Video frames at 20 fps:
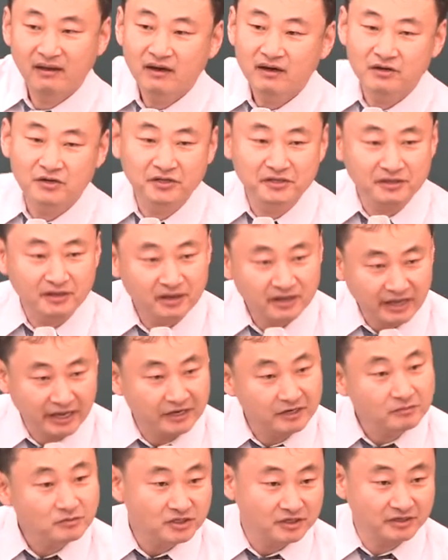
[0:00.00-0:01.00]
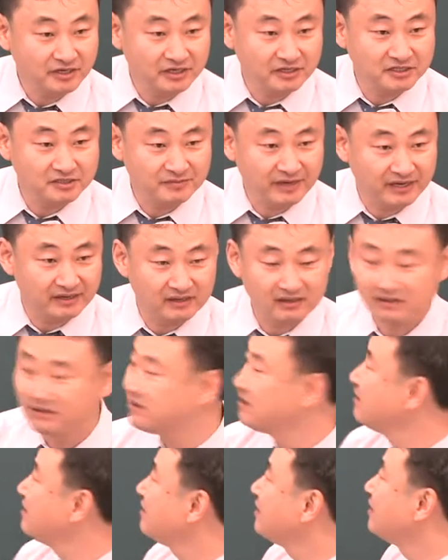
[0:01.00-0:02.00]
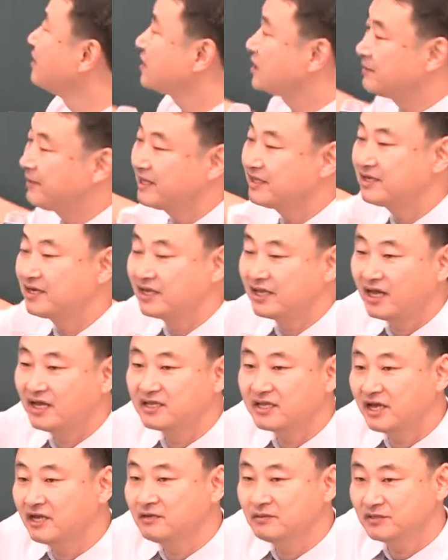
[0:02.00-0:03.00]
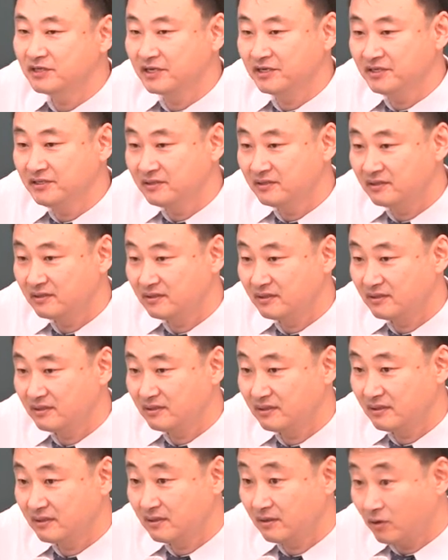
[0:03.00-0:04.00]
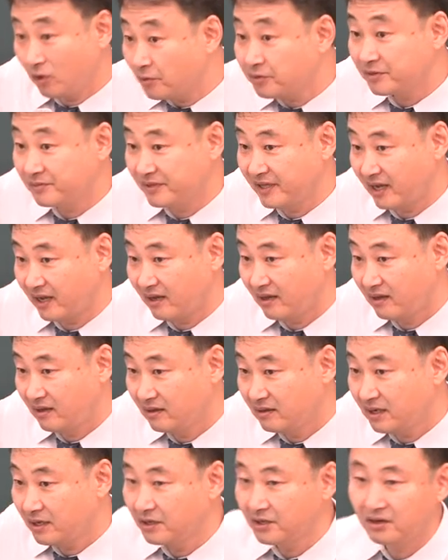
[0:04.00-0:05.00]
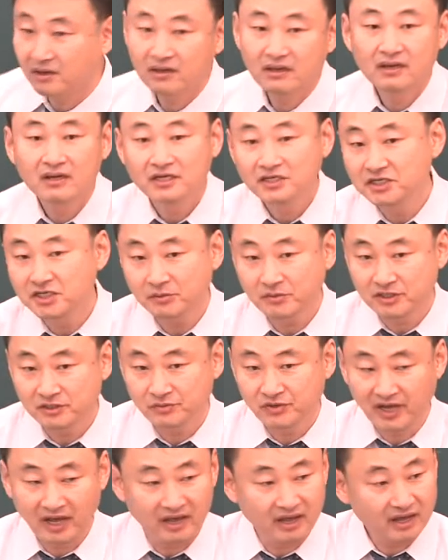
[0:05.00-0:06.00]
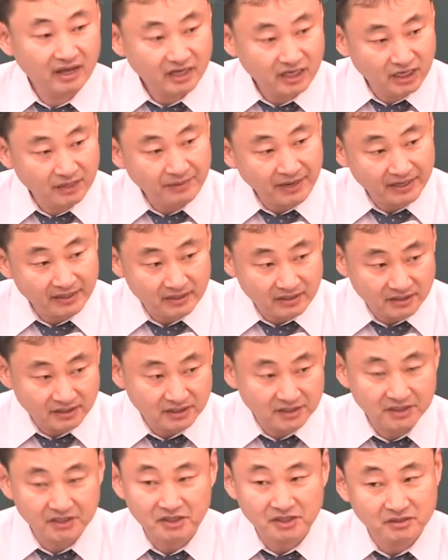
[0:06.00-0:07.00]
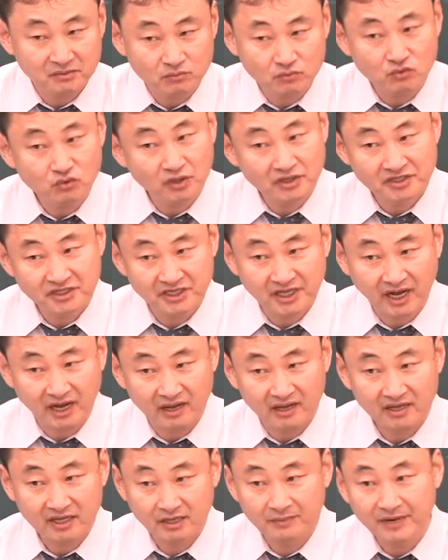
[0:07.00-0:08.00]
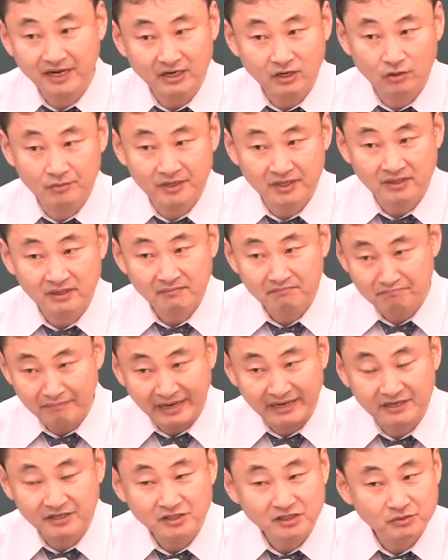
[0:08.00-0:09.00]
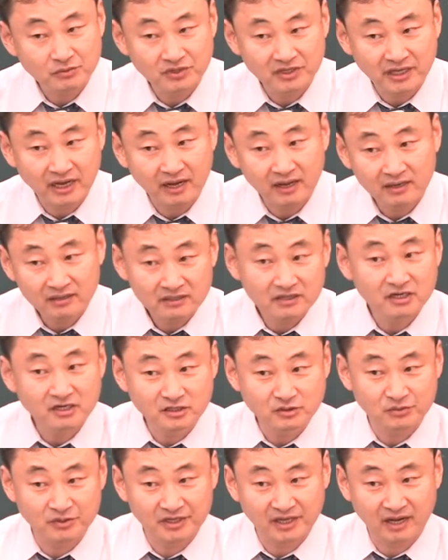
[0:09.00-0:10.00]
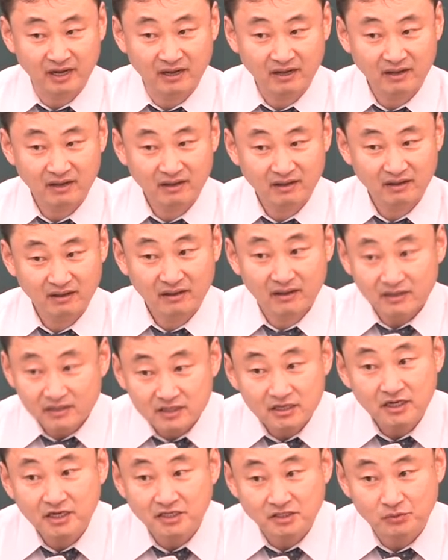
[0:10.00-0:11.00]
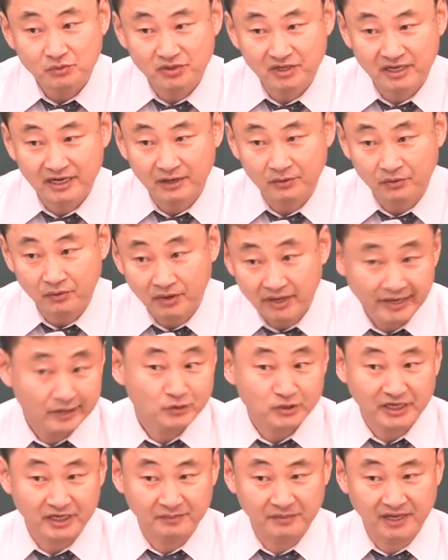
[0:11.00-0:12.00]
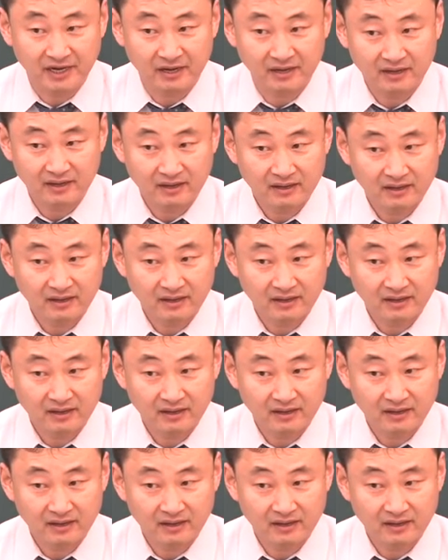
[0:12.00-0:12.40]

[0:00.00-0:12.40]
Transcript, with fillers: 그런 개념 정의 있지만 기반설에 대한 개념 정의는 없습니다. 그래서 시험 지문에 기반 시설은 무엇이다 이 말 나오면 맞는 지문이다 틀린 지문이다 틀린 지문이라고 해주셔야 됩니다.